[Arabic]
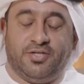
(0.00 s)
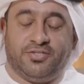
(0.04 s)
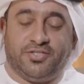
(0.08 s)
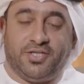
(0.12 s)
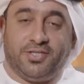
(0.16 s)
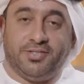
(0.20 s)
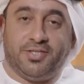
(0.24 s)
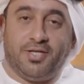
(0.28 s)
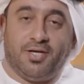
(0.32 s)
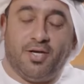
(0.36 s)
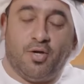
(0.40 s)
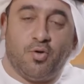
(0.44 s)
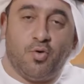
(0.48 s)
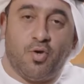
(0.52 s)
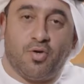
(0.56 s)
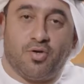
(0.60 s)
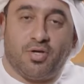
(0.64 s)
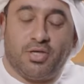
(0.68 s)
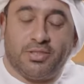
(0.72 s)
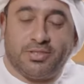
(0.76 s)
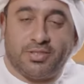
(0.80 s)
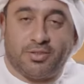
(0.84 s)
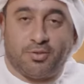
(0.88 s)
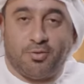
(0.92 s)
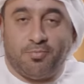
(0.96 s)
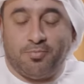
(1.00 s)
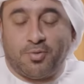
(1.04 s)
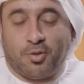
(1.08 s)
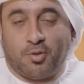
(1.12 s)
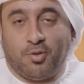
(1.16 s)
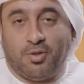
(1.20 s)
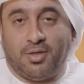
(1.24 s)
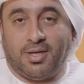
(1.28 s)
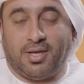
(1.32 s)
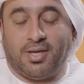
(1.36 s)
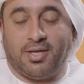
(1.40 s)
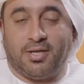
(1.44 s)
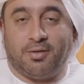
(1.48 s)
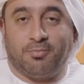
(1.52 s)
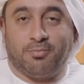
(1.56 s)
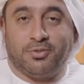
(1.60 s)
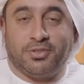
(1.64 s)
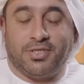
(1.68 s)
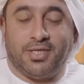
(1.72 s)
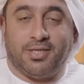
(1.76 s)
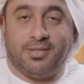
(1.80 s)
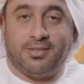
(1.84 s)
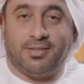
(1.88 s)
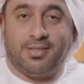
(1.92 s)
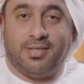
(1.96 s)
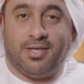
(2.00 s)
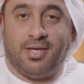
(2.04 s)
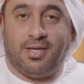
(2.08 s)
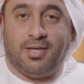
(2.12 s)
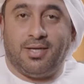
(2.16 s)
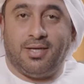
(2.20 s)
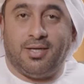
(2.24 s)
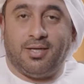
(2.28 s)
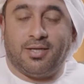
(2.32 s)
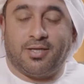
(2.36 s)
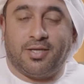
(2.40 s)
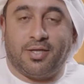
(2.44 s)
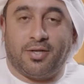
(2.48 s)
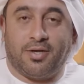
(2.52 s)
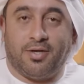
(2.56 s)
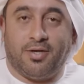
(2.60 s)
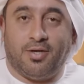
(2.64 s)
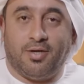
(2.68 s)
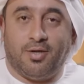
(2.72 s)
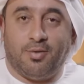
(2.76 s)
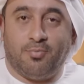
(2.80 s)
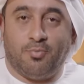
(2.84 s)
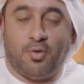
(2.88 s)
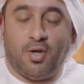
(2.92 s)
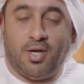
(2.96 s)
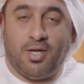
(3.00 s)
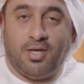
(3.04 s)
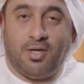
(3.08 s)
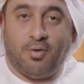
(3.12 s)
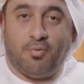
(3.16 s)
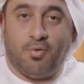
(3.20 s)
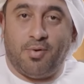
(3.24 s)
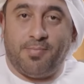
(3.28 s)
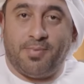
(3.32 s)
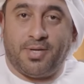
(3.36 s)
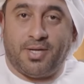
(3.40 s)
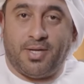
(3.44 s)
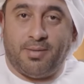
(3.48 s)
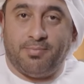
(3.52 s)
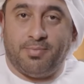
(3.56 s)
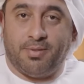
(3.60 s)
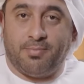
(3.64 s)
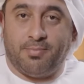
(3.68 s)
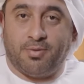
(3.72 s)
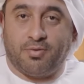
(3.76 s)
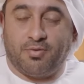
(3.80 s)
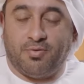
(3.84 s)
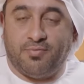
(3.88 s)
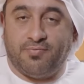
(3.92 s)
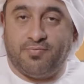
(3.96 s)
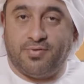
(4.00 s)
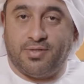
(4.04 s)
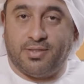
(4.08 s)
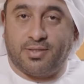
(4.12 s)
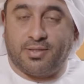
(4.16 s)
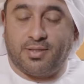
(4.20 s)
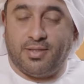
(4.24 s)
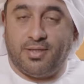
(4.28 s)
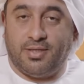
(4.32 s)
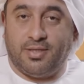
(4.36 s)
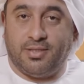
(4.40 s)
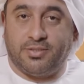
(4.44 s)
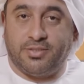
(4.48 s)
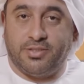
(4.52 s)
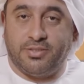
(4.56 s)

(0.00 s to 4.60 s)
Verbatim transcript: أسعد الله أوقاتكم بكل خير مشاهدينا الكرام وأهلا ومرحبا بكم في إطلالة